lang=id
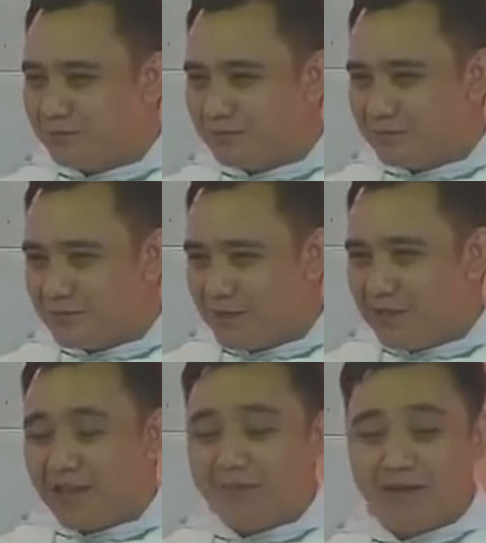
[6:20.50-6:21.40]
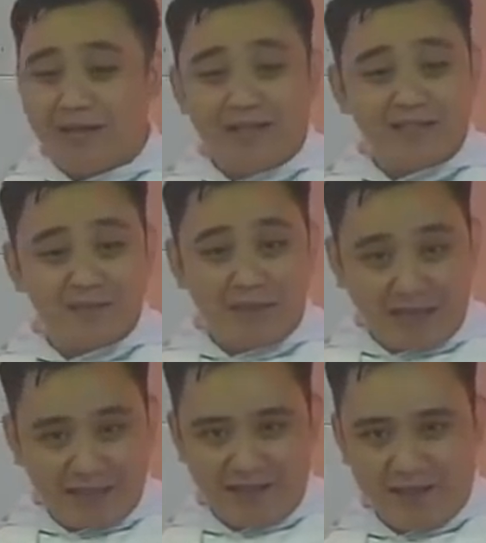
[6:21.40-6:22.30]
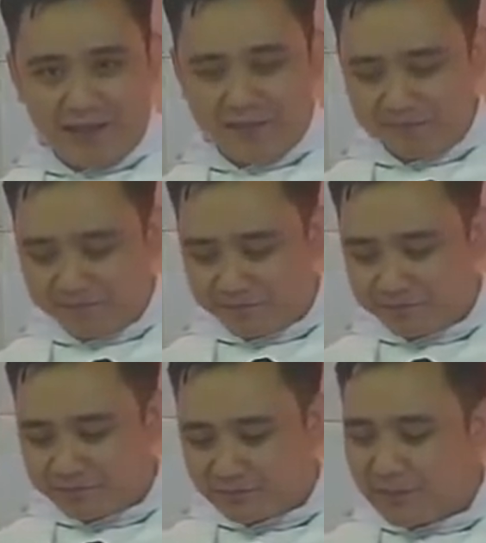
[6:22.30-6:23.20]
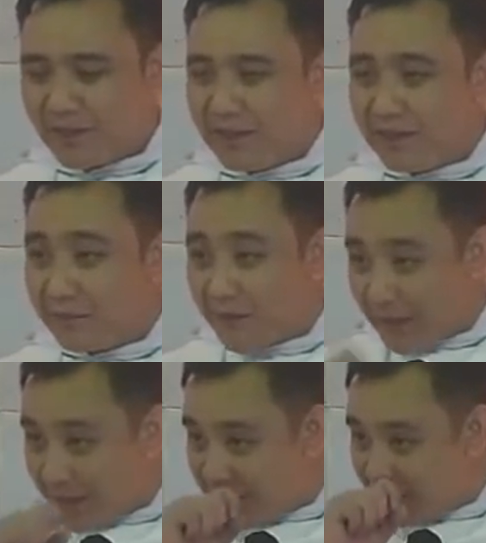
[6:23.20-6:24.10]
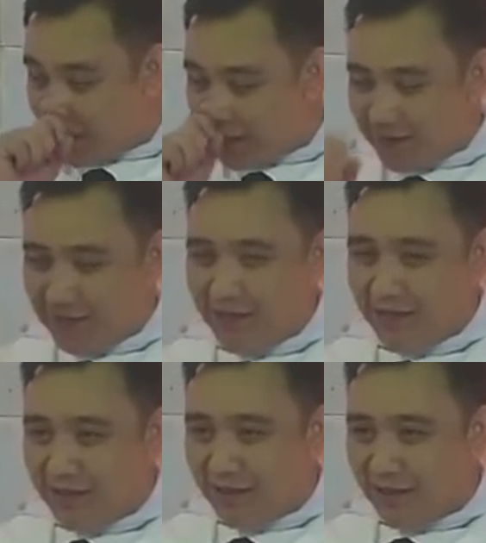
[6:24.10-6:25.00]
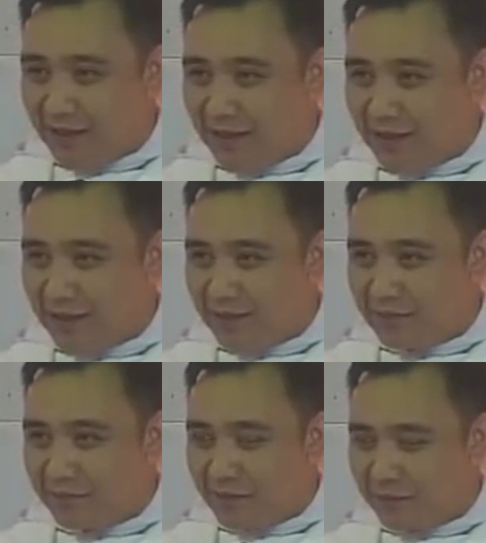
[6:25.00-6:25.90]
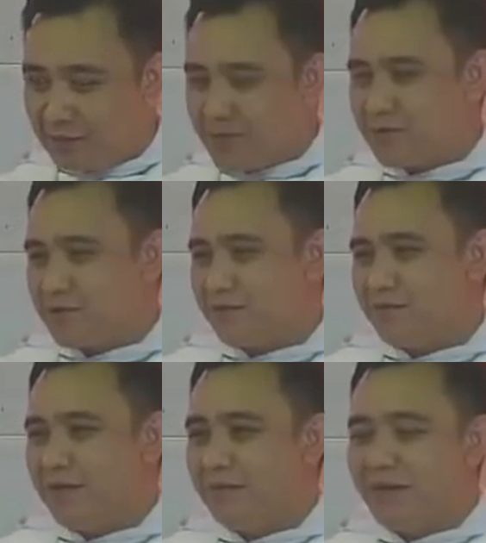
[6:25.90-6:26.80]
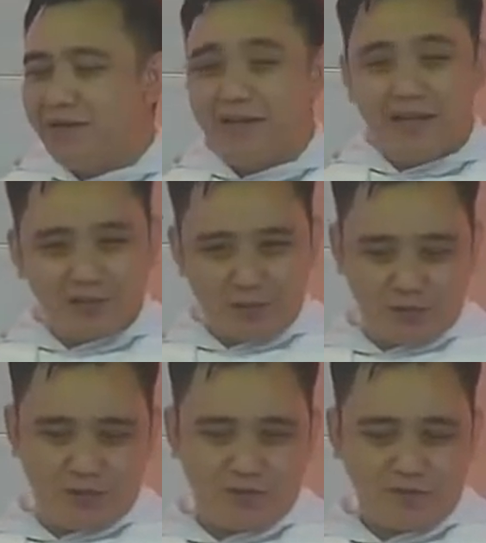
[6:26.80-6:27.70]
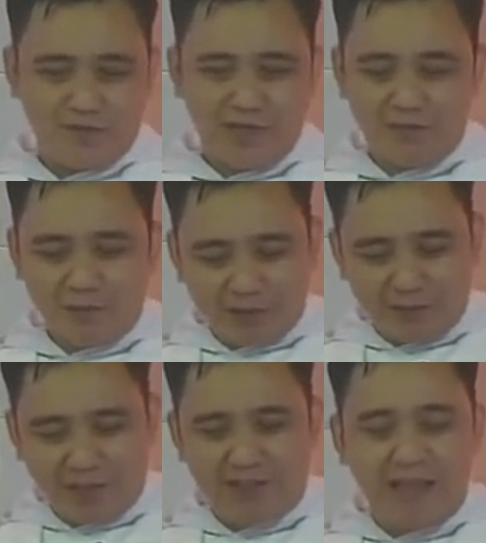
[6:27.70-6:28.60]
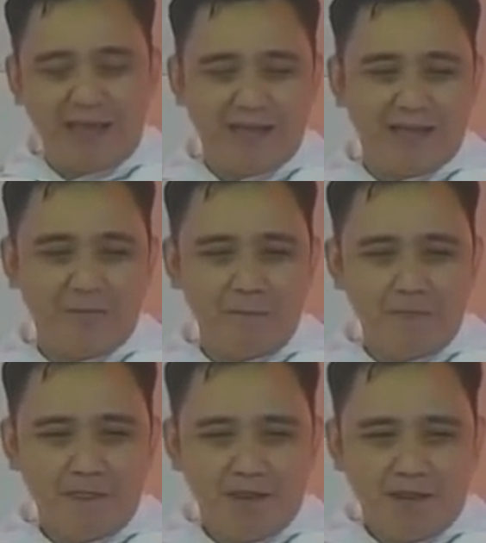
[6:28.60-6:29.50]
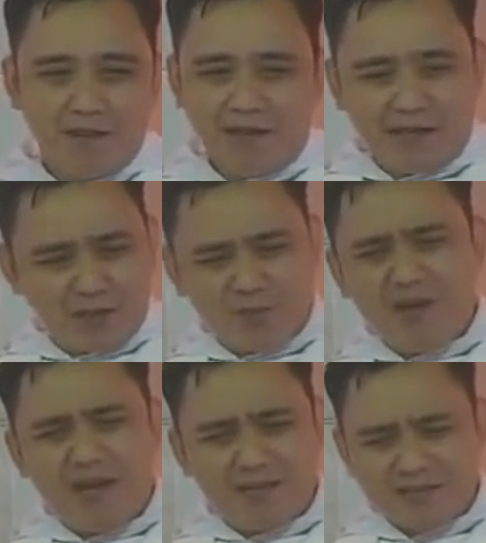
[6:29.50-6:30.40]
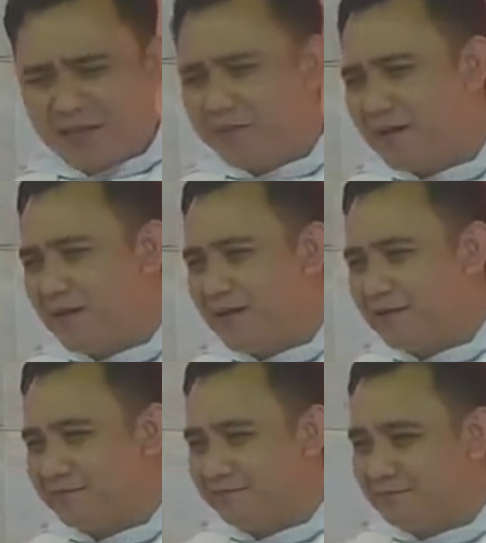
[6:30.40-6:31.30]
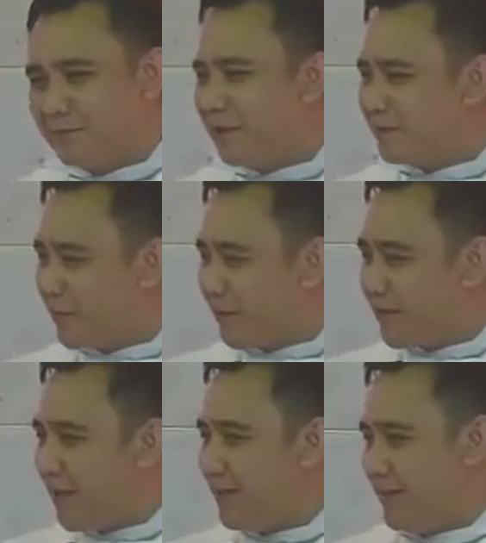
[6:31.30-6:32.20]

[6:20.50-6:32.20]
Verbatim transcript: di Taman Getsemani ya. Di Taman Getsemani Petrus menemani Yesus dan murid-murid lain ya. Dan Yesus bilang sama murid-muridnya ini